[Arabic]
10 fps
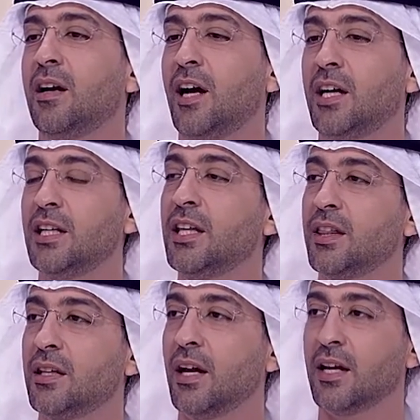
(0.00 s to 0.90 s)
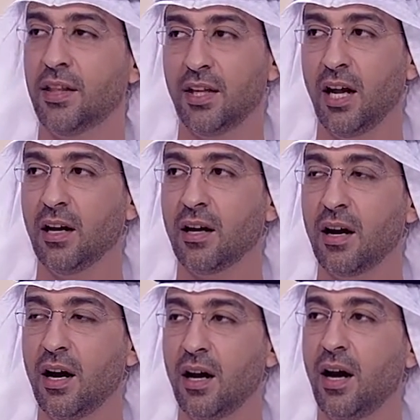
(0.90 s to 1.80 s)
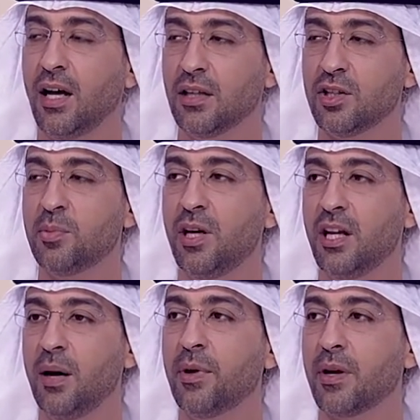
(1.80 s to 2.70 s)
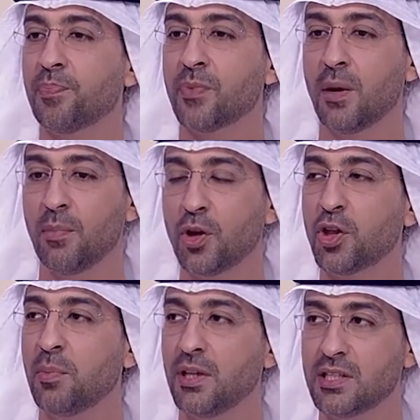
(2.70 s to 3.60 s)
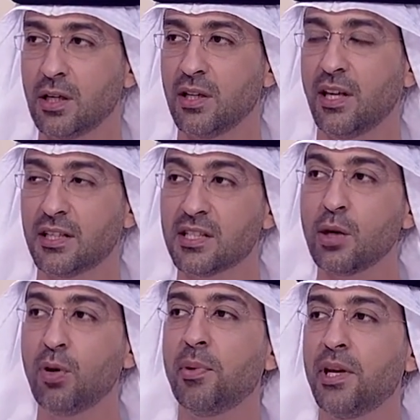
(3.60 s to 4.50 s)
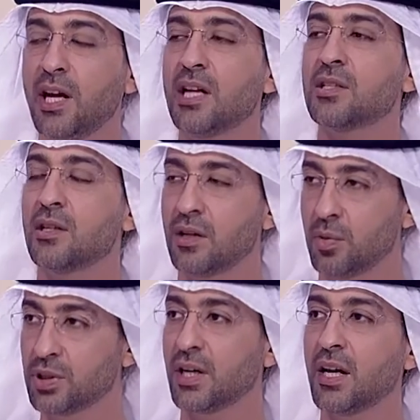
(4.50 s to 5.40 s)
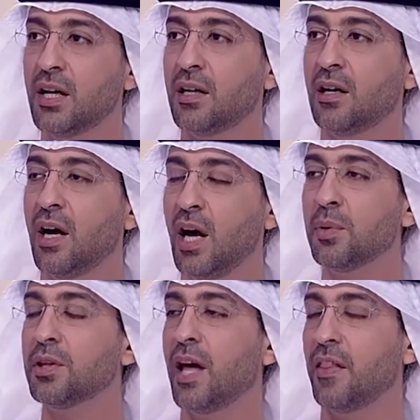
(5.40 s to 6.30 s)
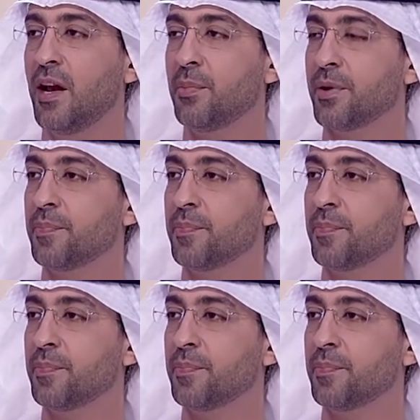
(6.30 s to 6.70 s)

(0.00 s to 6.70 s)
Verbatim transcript: الحديث الكثير عن القراءه حتى يصبح الامر من كثر ما يعني تستوعب الناس وتقرا او ضد هذا الامر